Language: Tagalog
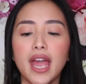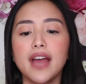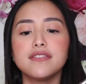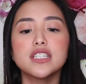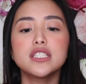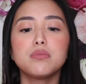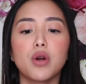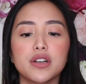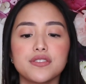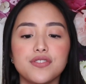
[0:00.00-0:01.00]
I have this
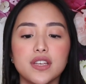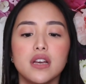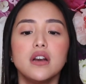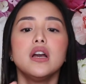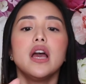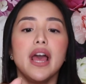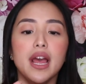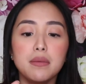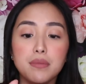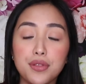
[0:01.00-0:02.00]
Morphe
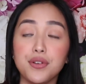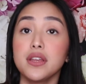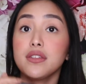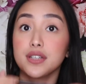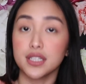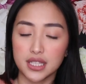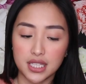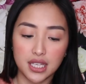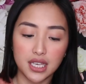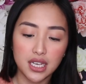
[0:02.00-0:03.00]

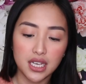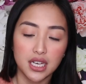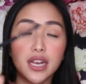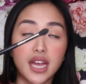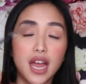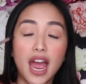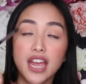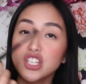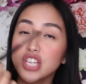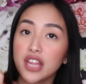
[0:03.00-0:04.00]
M330 na
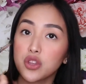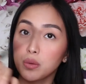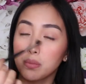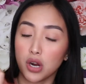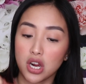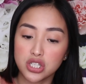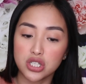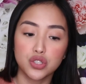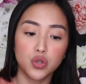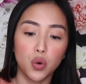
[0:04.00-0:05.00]
eyeshadow
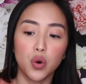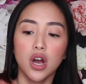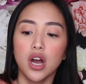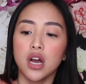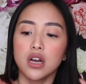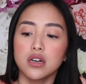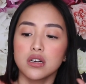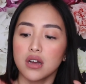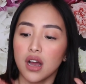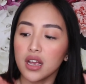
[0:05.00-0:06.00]
brush. So,
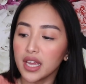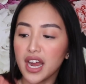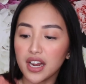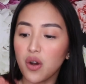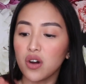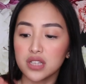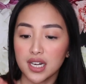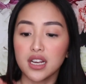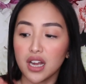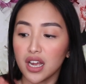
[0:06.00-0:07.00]
ang ginagawa ko
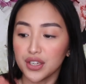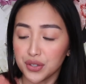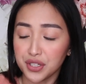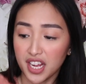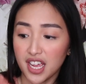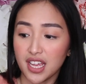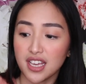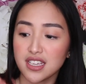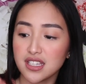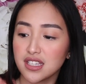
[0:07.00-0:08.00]
talaga ngayon
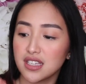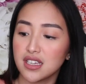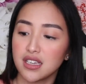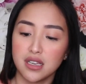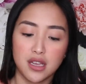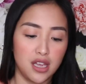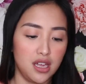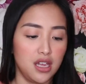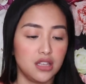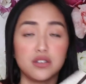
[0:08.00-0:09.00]
is,
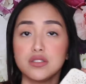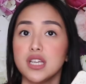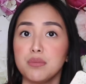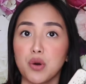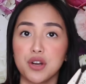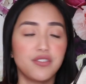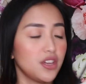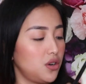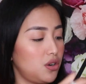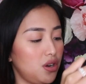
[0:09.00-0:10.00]
etong sa Morphe
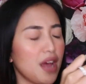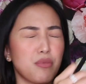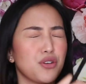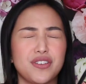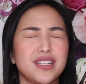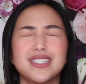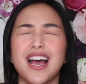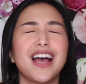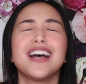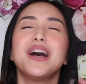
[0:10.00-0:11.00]
ko, ay Morphe,
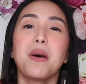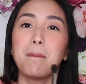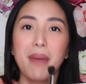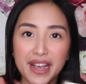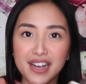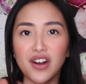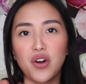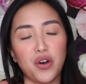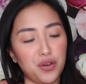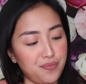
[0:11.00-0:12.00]
sa Becca
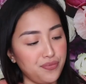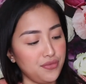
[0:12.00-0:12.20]
ko,